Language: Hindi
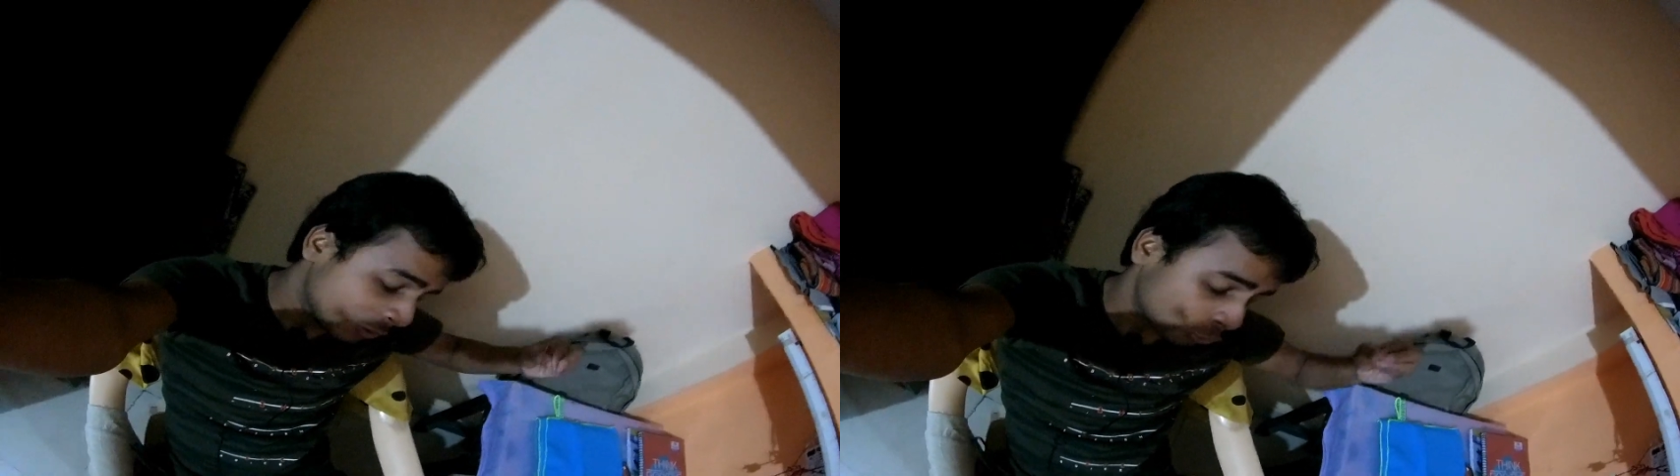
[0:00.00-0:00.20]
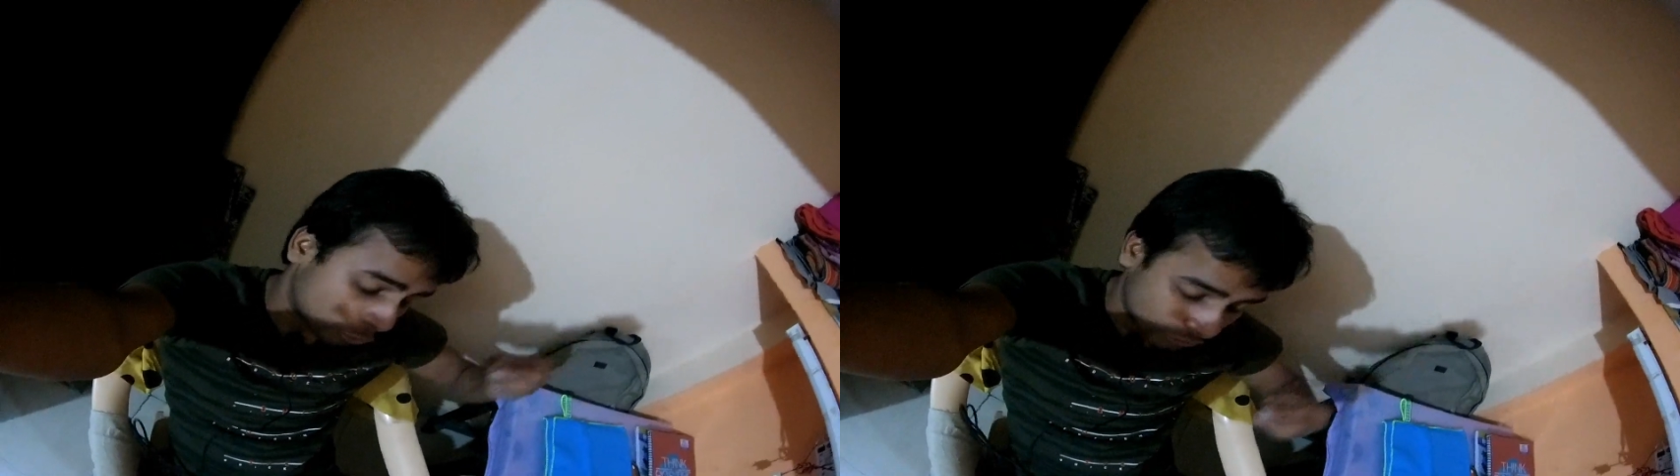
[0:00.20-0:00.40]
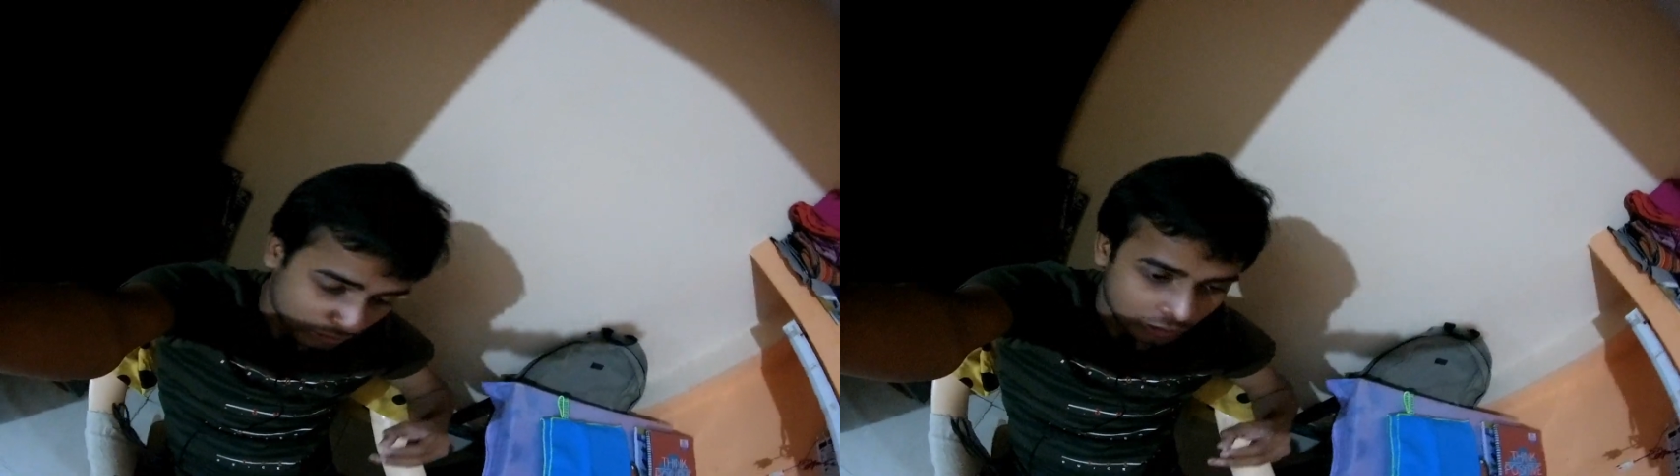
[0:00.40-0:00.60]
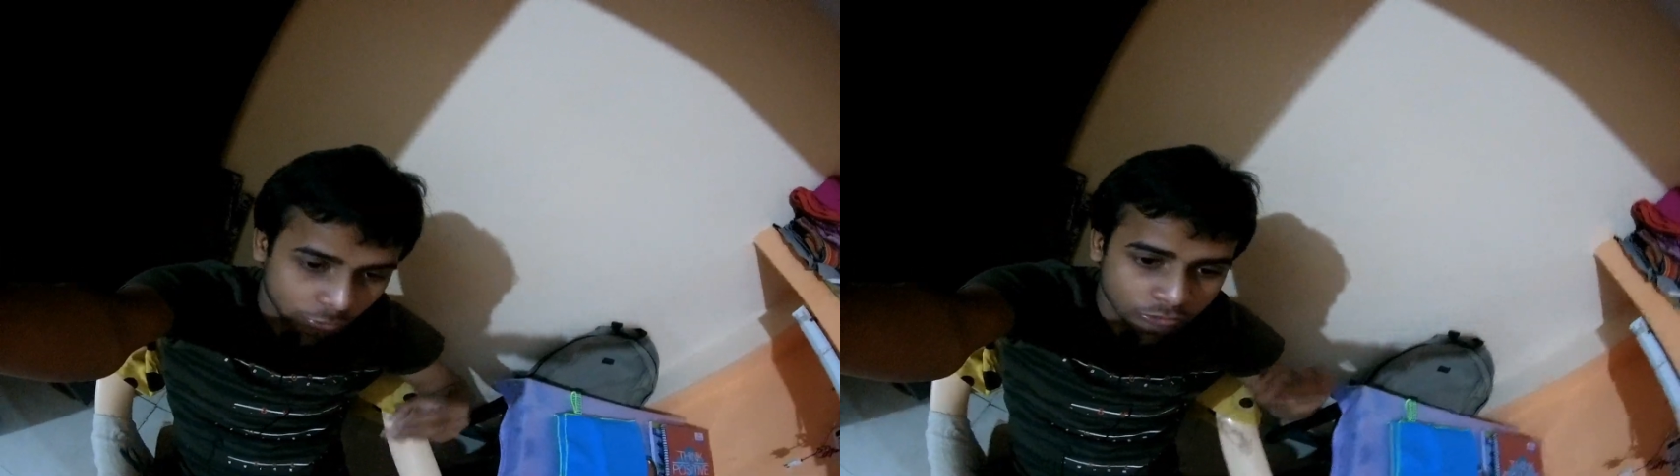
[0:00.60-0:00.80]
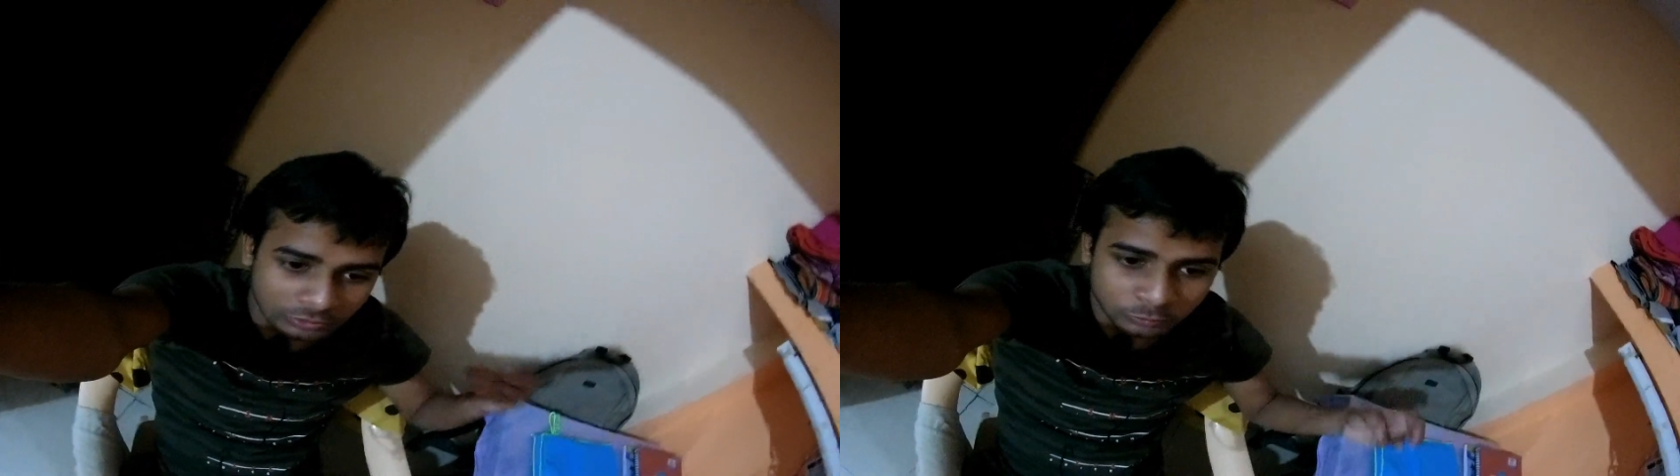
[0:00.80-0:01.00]
उसको
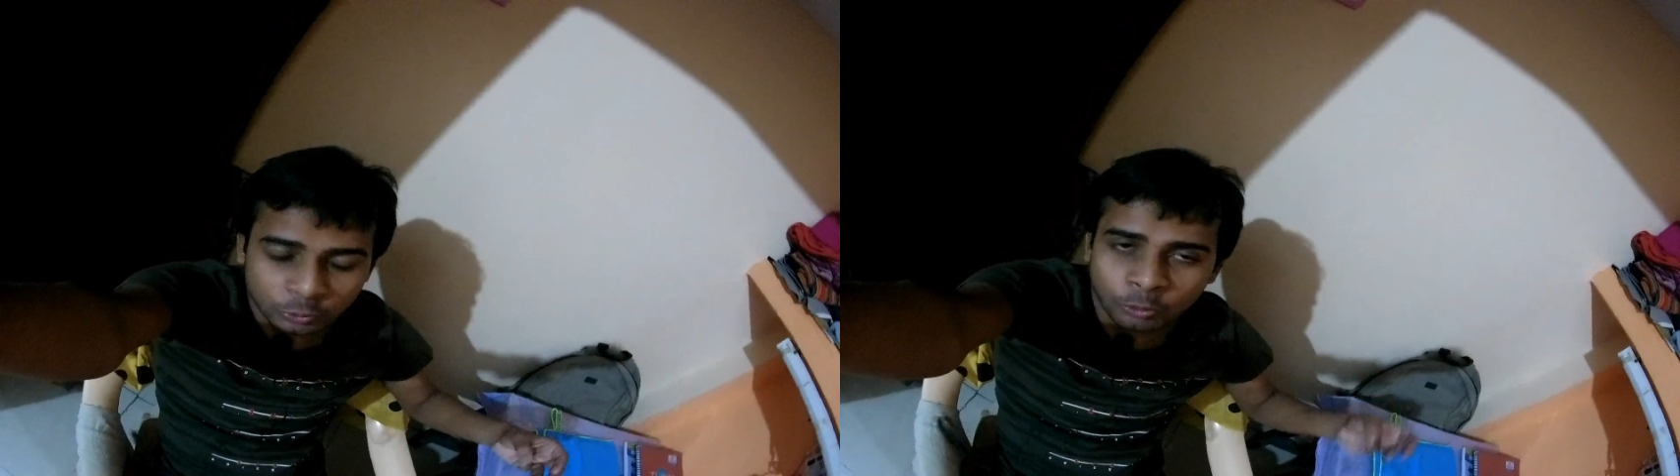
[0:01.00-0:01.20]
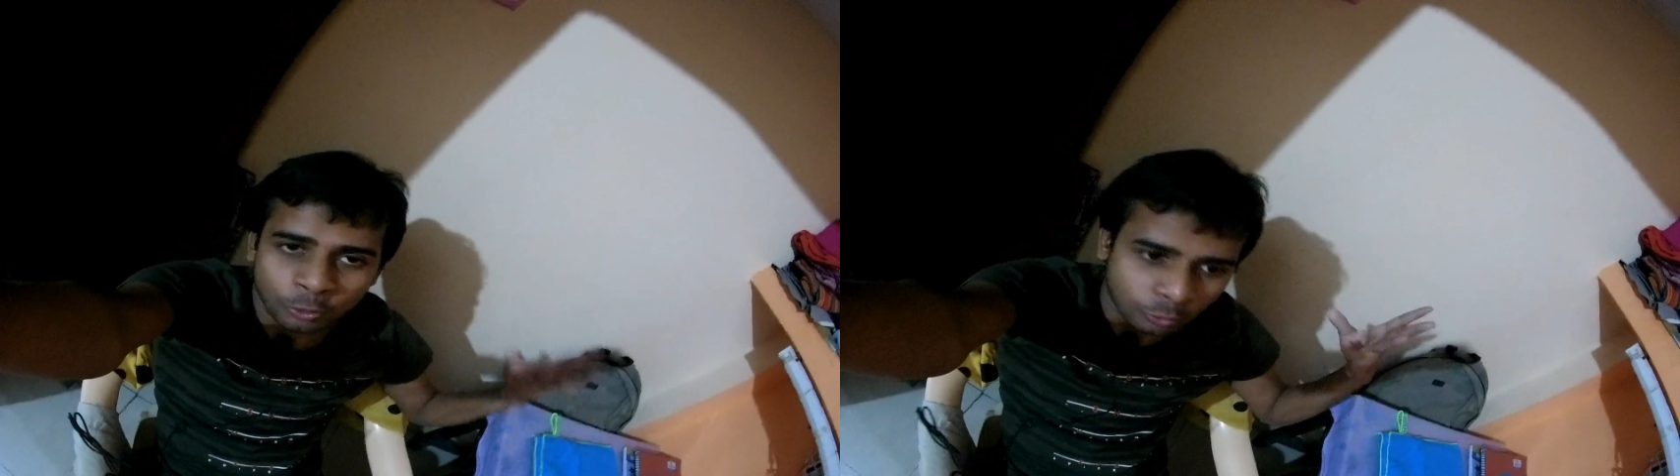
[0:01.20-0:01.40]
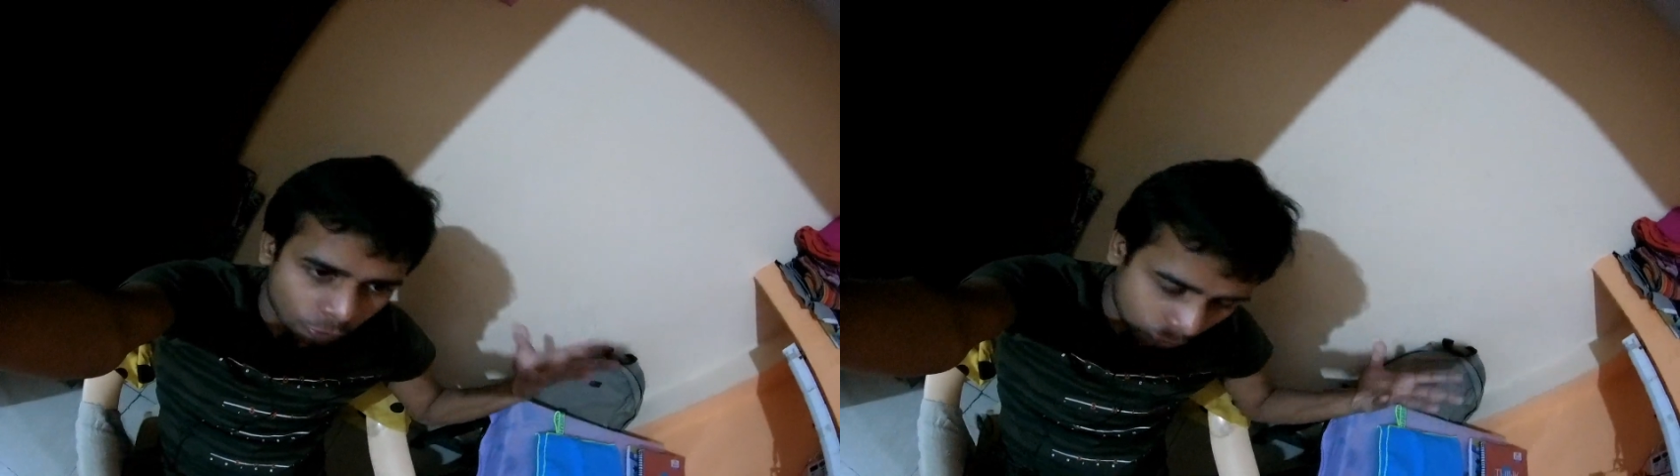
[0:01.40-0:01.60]
जानो समझो ड्रोन